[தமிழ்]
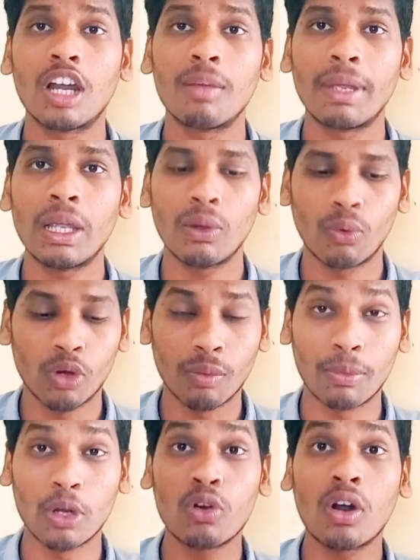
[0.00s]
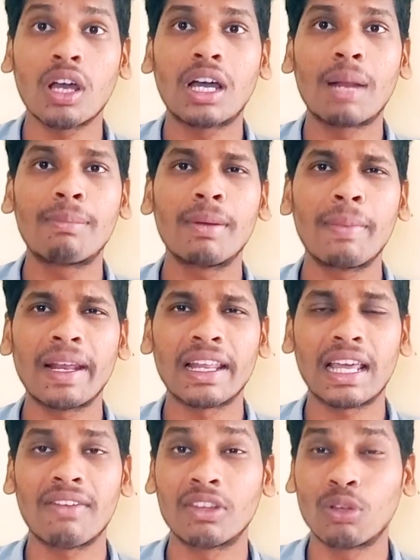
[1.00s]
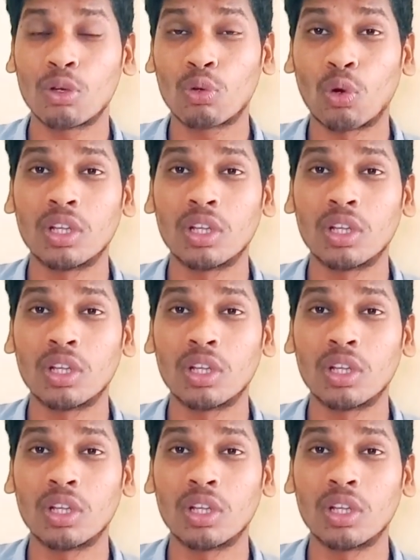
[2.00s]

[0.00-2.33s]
இருந்தாலுமே ஒரு பெண்ணோட கர்ப்பையில் தான் வந்து ஒரு